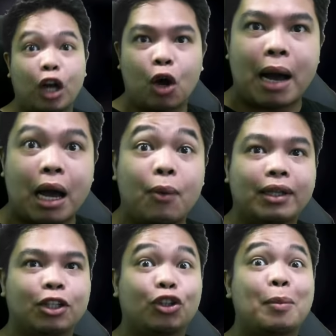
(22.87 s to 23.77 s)
gumagawa
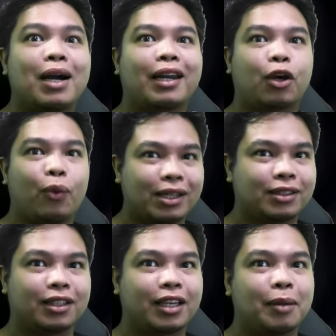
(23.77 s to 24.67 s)
dito ng mga
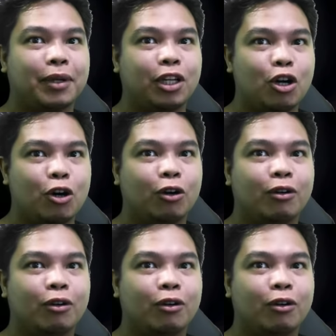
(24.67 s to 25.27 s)
requested game ninyo.